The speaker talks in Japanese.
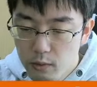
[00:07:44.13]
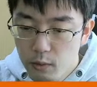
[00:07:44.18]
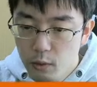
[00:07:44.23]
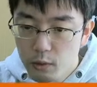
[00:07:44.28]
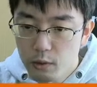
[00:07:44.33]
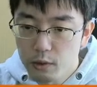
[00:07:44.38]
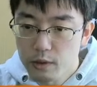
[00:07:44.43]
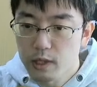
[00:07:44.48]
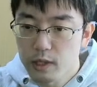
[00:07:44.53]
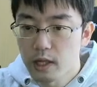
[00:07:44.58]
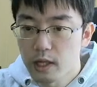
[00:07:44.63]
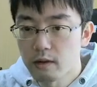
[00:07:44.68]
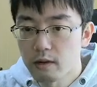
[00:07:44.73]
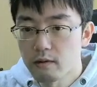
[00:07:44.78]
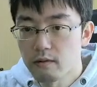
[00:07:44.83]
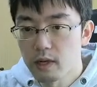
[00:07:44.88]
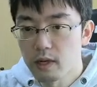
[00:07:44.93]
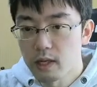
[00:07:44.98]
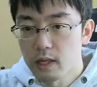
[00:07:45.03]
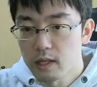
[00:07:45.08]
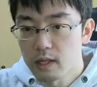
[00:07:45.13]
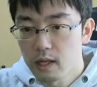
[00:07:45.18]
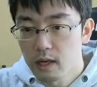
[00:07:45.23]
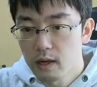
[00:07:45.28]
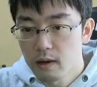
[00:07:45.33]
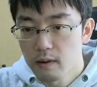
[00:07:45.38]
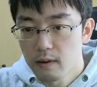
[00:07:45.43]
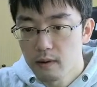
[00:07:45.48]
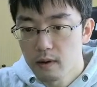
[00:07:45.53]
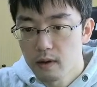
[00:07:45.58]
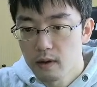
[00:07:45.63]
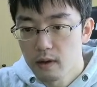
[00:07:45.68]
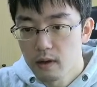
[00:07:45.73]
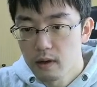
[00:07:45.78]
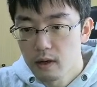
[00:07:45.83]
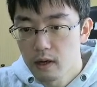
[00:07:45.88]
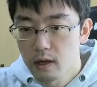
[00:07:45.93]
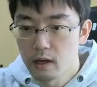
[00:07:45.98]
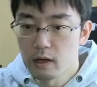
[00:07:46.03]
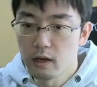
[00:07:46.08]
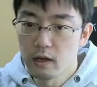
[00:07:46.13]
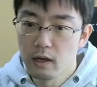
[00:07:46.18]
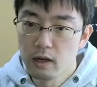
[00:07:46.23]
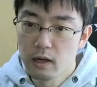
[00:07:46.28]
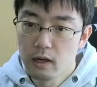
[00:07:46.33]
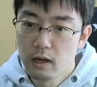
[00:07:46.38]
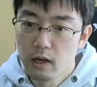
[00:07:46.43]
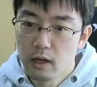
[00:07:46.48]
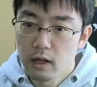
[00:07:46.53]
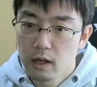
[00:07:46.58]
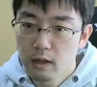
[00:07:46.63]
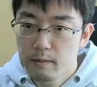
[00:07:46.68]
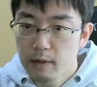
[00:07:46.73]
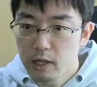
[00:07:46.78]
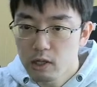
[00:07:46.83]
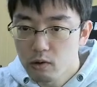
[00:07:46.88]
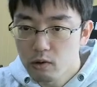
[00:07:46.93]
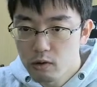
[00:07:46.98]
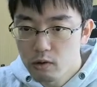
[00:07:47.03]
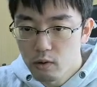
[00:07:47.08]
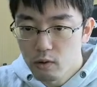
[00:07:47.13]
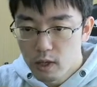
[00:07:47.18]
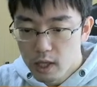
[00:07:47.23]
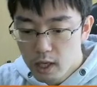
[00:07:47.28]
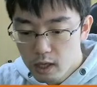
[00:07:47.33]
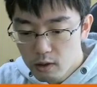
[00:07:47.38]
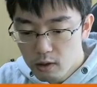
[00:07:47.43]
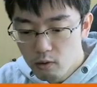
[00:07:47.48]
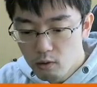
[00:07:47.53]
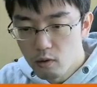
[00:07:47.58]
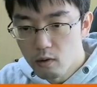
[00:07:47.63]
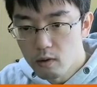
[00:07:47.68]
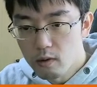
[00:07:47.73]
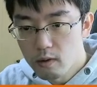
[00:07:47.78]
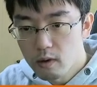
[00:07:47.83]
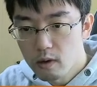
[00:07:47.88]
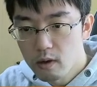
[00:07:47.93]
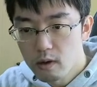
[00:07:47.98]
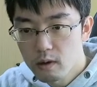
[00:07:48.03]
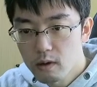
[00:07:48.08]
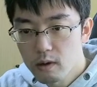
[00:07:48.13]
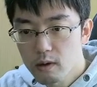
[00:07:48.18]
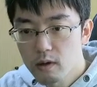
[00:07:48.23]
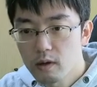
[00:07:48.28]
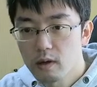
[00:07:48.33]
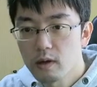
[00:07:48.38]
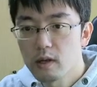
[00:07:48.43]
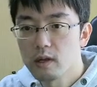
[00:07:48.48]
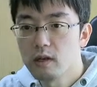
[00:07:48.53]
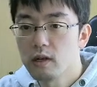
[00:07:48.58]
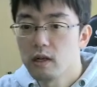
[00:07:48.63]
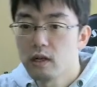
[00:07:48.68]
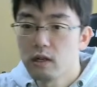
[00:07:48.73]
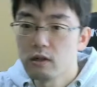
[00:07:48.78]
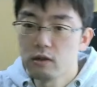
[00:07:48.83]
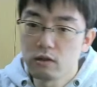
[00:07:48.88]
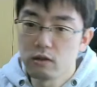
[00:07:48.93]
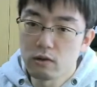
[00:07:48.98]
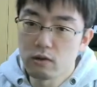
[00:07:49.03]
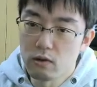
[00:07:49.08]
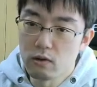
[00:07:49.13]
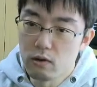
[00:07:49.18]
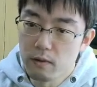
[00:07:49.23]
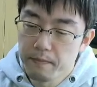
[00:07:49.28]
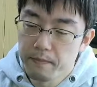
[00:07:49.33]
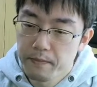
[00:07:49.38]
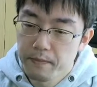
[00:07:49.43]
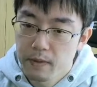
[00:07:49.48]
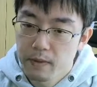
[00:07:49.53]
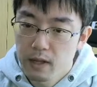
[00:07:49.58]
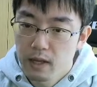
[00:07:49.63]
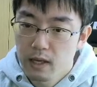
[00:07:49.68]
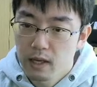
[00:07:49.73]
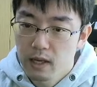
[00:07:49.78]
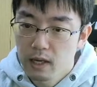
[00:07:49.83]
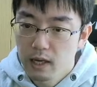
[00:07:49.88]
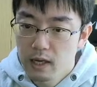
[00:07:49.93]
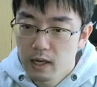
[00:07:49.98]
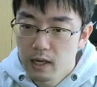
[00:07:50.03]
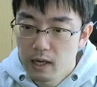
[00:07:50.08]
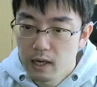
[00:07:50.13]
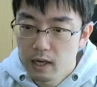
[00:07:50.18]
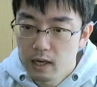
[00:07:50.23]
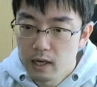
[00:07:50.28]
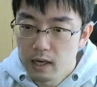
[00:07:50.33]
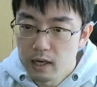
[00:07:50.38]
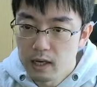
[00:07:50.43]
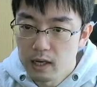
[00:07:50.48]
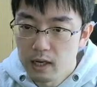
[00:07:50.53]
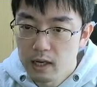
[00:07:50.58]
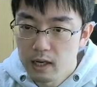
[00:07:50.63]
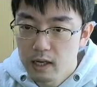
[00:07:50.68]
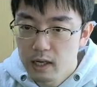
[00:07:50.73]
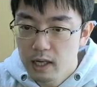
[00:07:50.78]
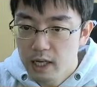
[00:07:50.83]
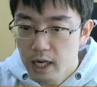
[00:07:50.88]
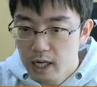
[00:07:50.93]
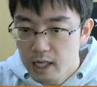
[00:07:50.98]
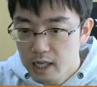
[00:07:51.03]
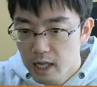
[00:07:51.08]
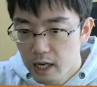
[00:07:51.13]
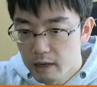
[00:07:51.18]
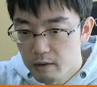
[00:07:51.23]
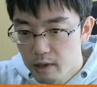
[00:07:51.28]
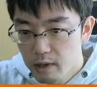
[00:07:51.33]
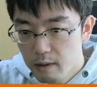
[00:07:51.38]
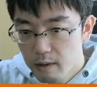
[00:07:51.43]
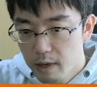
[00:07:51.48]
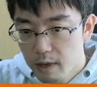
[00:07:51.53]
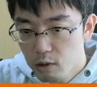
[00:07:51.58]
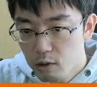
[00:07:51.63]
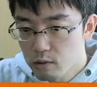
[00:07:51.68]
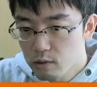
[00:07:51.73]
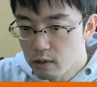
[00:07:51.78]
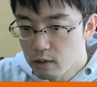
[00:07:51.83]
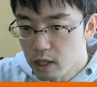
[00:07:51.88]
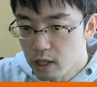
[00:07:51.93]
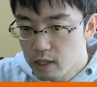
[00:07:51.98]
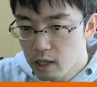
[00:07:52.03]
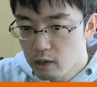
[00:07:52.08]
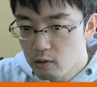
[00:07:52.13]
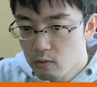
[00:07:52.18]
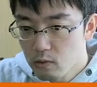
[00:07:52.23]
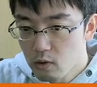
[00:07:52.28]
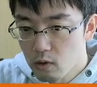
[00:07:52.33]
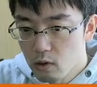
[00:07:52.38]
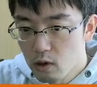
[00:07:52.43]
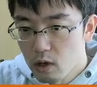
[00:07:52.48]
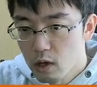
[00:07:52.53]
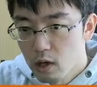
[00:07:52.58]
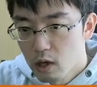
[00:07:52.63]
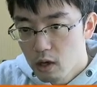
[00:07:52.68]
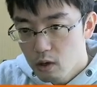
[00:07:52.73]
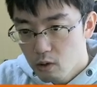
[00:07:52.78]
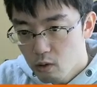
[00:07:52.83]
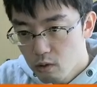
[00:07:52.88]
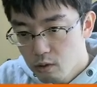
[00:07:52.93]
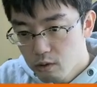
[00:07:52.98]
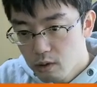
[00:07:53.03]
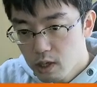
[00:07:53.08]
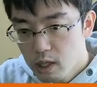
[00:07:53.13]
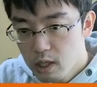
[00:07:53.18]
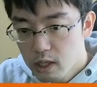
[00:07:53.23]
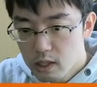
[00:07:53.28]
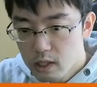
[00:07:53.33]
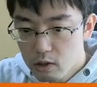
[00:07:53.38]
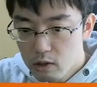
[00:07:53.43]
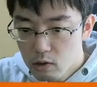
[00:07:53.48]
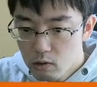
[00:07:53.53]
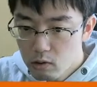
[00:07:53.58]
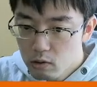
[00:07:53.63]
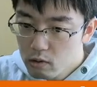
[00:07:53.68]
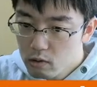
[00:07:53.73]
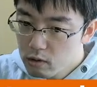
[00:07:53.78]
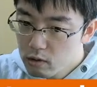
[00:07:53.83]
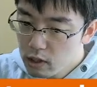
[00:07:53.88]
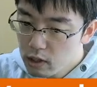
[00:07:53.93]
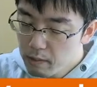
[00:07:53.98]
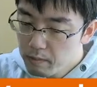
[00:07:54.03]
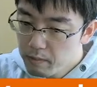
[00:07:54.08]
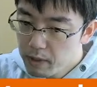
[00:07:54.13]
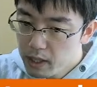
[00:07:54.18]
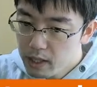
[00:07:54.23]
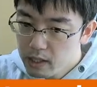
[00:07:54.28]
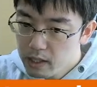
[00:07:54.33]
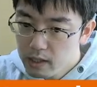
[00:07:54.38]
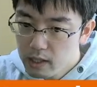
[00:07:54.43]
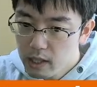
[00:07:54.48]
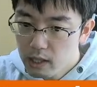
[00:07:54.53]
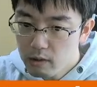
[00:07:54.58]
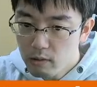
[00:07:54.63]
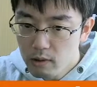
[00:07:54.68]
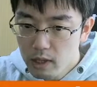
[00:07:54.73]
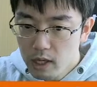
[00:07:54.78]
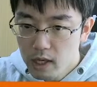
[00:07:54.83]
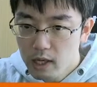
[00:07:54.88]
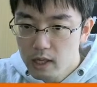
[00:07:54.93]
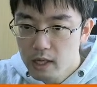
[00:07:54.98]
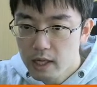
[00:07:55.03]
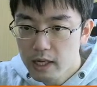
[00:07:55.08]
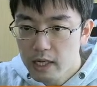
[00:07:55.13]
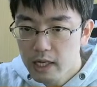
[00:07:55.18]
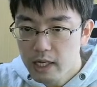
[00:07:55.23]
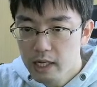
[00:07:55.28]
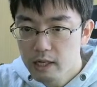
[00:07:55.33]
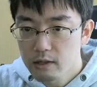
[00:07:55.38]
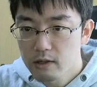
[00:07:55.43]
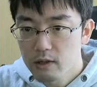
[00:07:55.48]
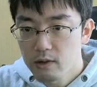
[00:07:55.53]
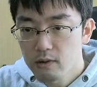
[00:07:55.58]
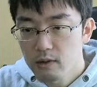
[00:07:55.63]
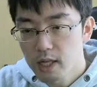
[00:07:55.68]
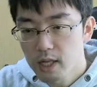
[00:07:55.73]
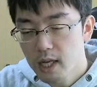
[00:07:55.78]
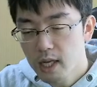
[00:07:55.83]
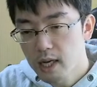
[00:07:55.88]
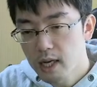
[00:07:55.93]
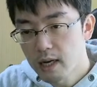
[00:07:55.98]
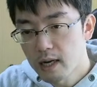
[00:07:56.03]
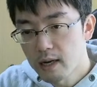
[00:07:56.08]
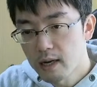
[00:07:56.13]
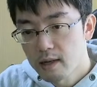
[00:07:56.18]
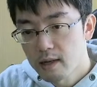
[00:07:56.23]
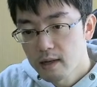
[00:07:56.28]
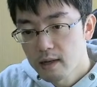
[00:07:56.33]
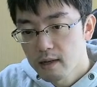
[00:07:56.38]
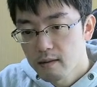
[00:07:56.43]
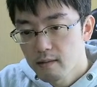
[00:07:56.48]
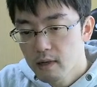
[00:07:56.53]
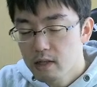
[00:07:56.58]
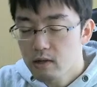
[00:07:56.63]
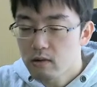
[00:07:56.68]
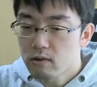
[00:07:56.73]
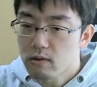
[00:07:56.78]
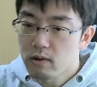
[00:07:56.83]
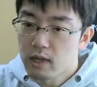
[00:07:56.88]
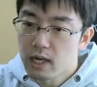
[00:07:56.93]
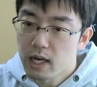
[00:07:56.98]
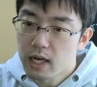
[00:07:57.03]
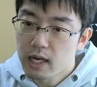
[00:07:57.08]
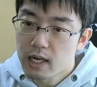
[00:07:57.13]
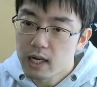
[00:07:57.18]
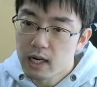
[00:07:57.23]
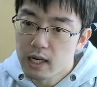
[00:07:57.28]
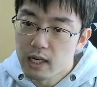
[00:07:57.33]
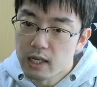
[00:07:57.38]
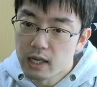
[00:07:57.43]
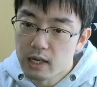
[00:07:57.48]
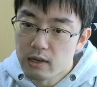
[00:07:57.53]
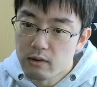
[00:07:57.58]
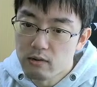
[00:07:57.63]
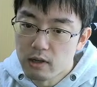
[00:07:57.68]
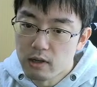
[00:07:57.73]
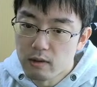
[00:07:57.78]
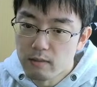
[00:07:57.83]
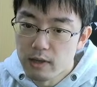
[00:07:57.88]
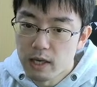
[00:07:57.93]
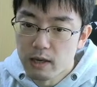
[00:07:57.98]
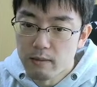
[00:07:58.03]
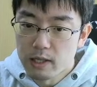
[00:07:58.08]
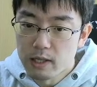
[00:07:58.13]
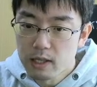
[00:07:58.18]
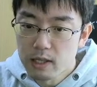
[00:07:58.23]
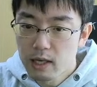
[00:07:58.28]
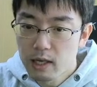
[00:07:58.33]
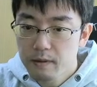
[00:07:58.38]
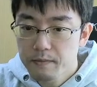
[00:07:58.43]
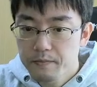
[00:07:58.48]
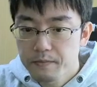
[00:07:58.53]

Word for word: とついてくるわけですね。はい。で、まあ一応黒はね、こう、ルークを、えー、開きたいので、まあ取るんですけども、この時にですね、ちょっとクイーン B3 とね、出られるような手が、まあちょっとね、厄介なように見えますね。